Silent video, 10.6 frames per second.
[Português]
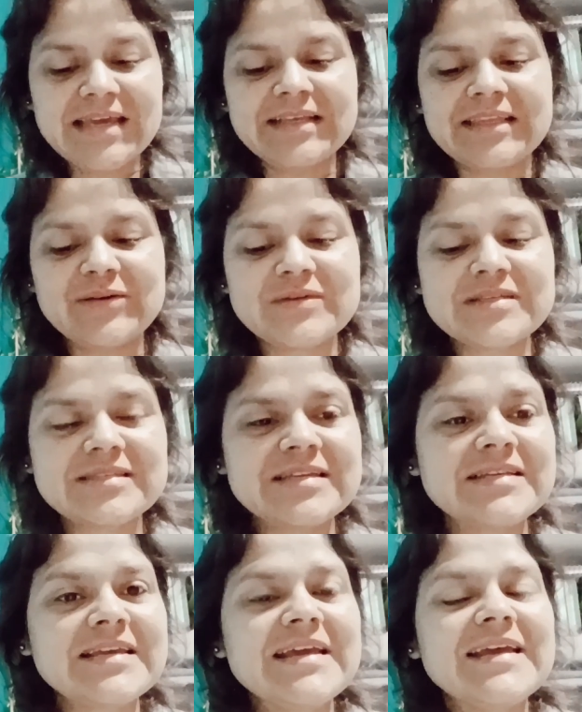Então,
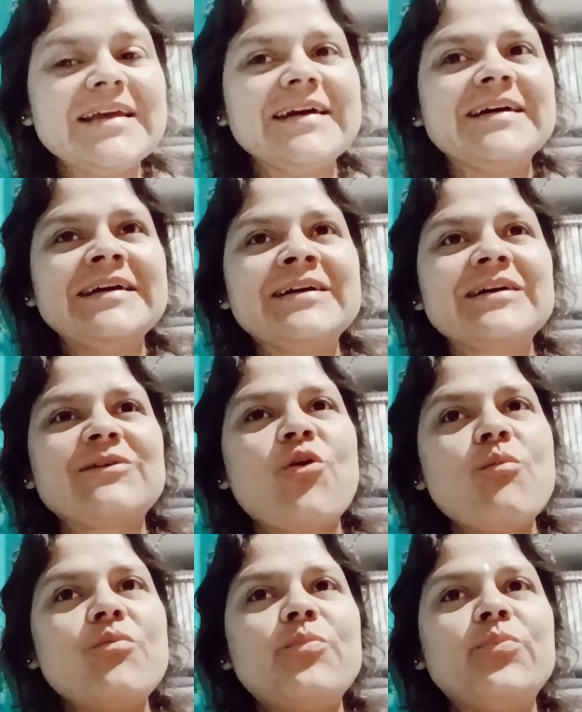assim, ah,
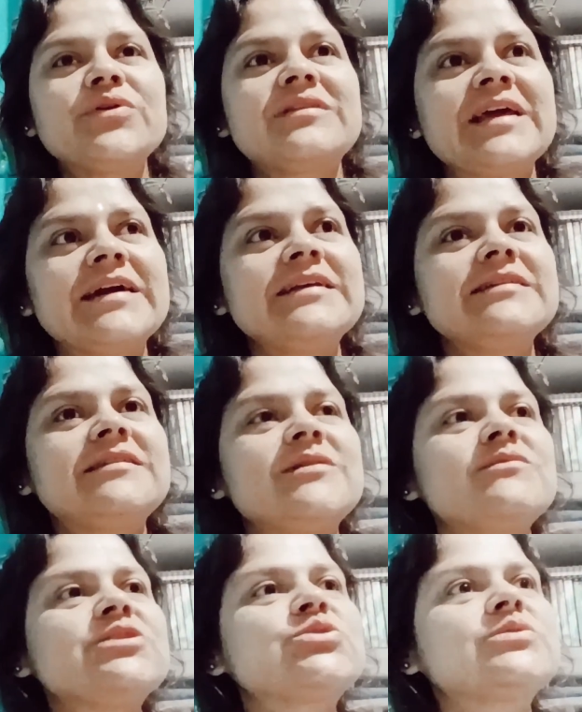como poder
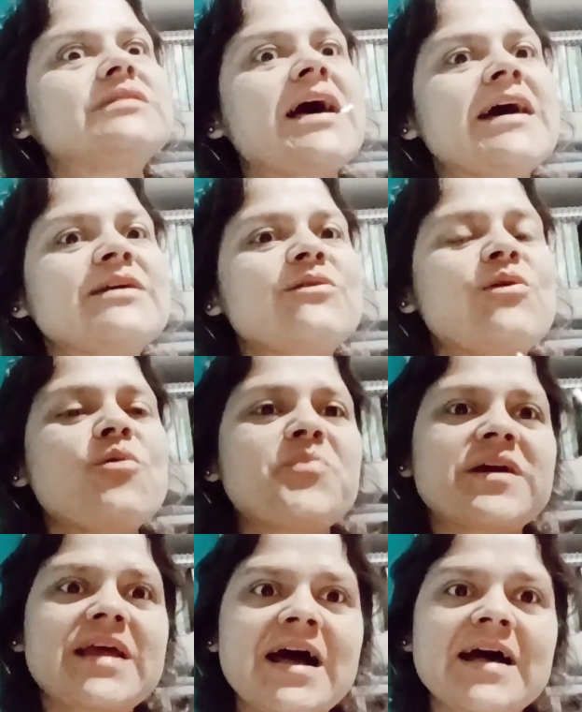então ajudar,
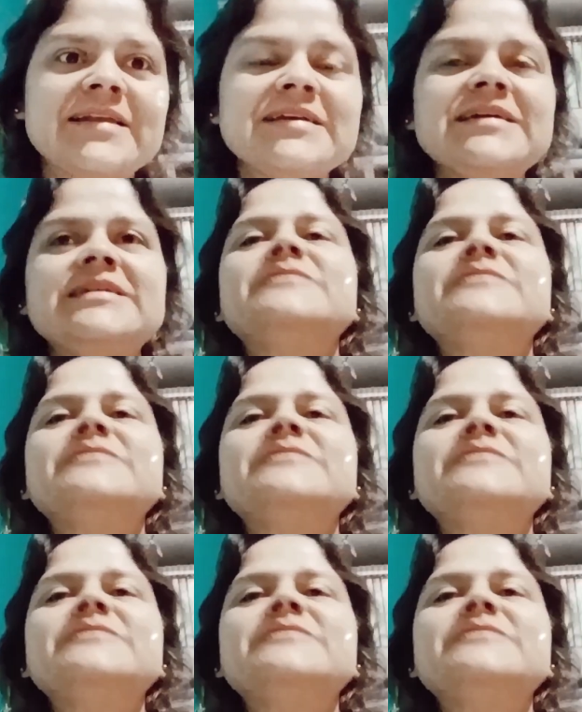cooperar